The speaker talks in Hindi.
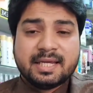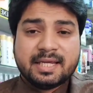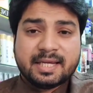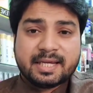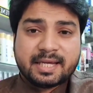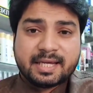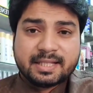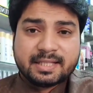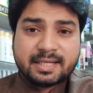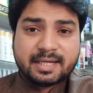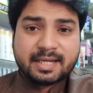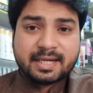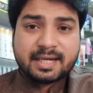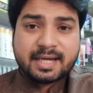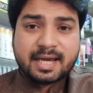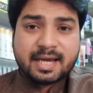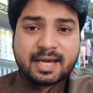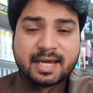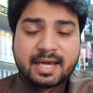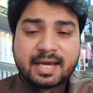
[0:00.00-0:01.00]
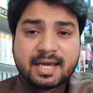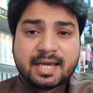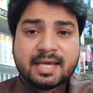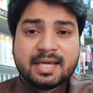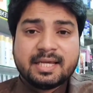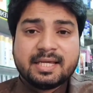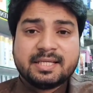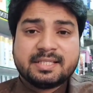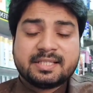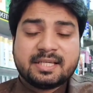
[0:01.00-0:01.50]
ये कितने का है
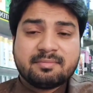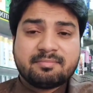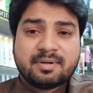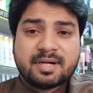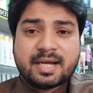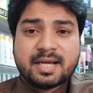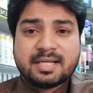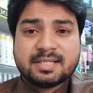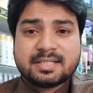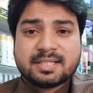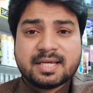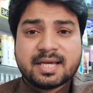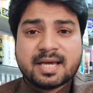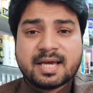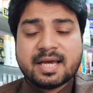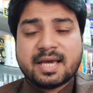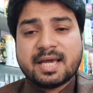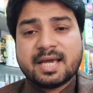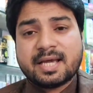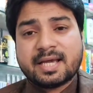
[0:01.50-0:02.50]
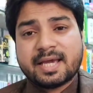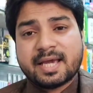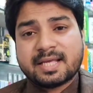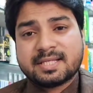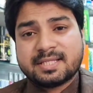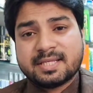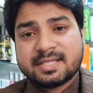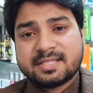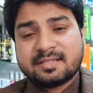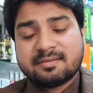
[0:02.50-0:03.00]
इसकी प्राइस क्या है
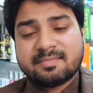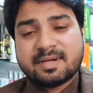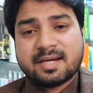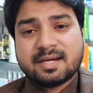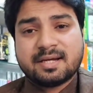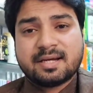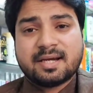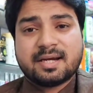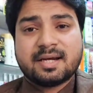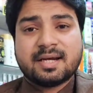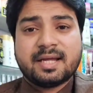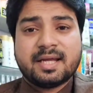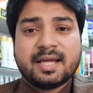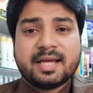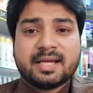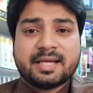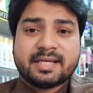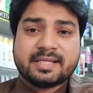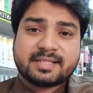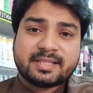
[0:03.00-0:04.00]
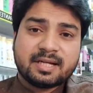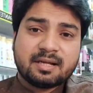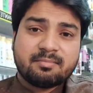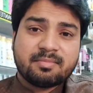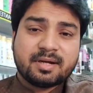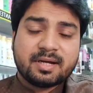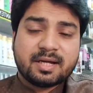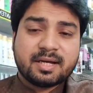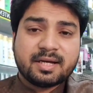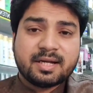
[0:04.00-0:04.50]
कैसे इस्तेमाल करना है किस तरह
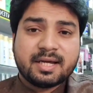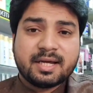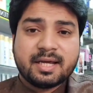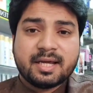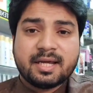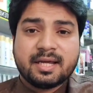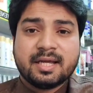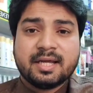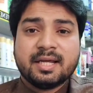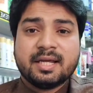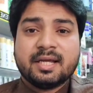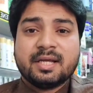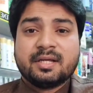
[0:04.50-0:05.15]
बनाना है